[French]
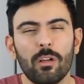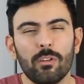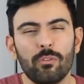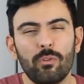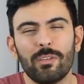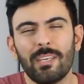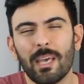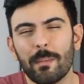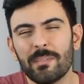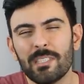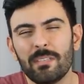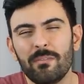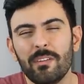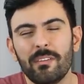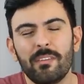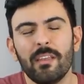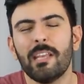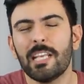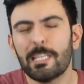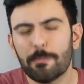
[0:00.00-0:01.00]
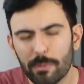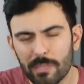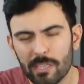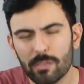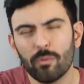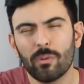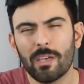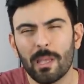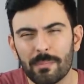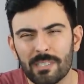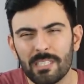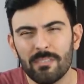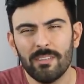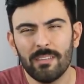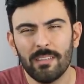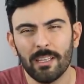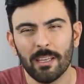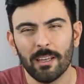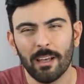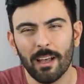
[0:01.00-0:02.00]
de captivité, d'exploitation en
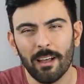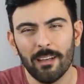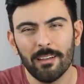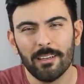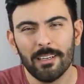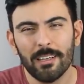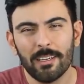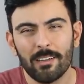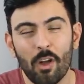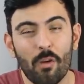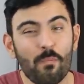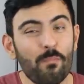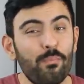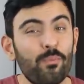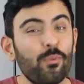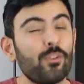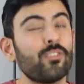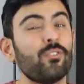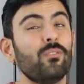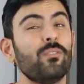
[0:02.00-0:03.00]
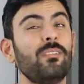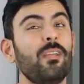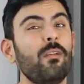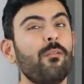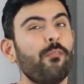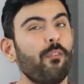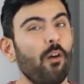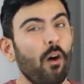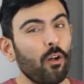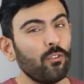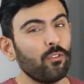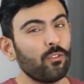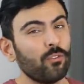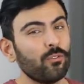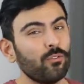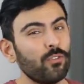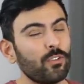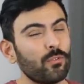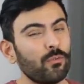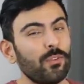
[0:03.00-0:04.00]
captivité, hein, comme pour se défendre
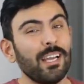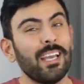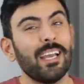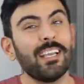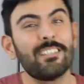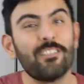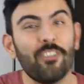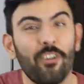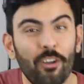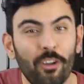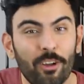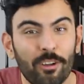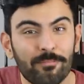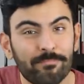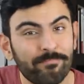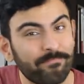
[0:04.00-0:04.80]
de son agresseur.